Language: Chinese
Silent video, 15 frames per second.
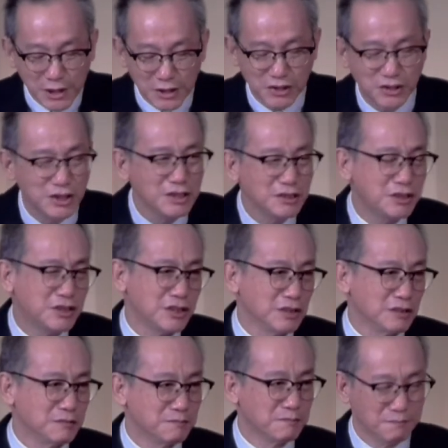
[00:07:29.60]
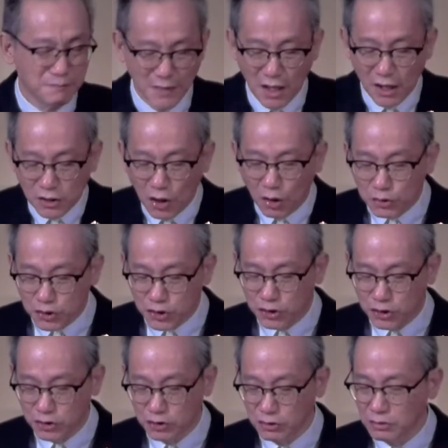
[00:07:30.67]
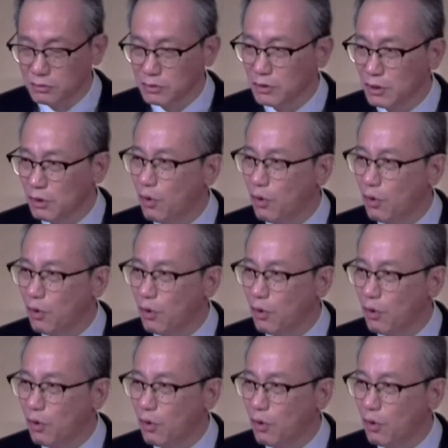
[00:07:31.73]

我们的心情有时